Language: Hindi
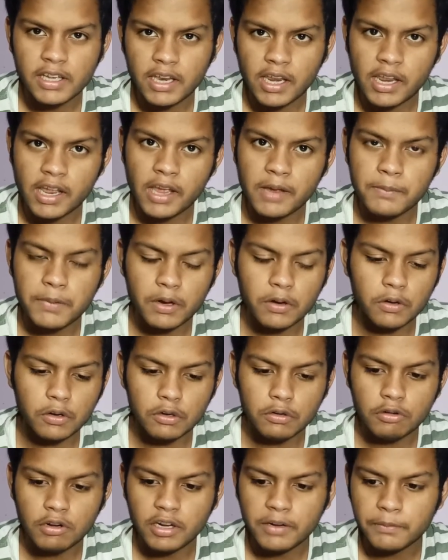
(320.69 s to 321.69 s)
यहीं पे
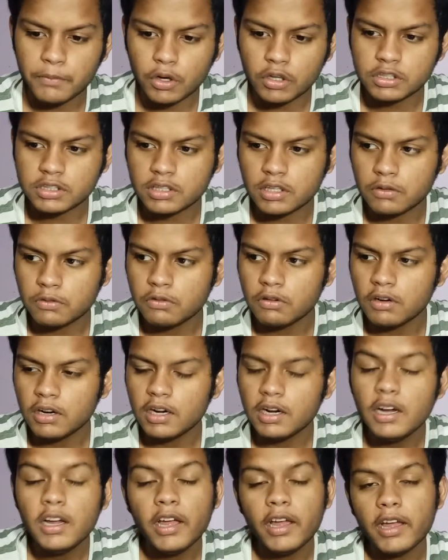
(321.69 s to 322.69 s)
खोलूँगा अनबॉक्स करूँगा
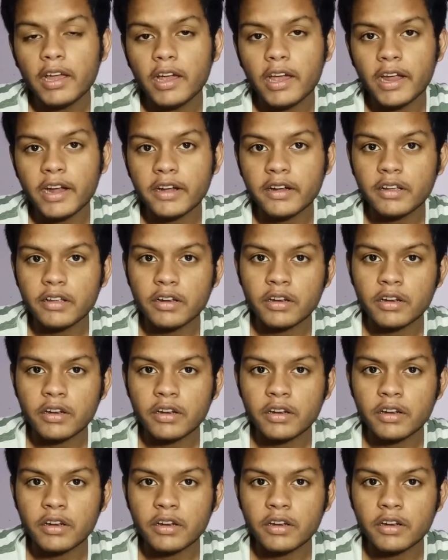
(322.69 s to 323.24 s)
एंड